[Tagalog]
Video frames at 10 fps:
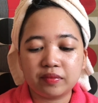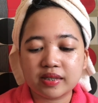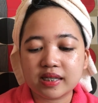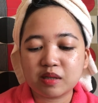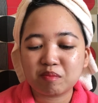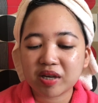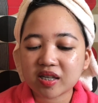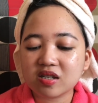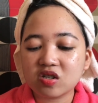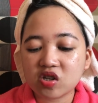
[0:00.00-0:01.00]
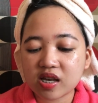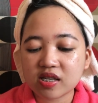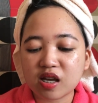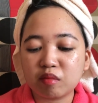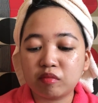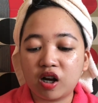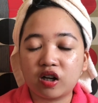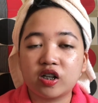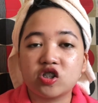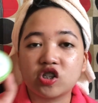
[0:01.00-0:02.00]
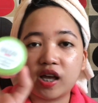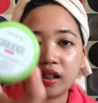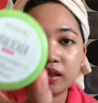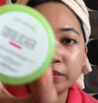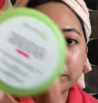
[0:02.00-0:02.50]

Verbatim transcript: Spix G Sunblocker Gel.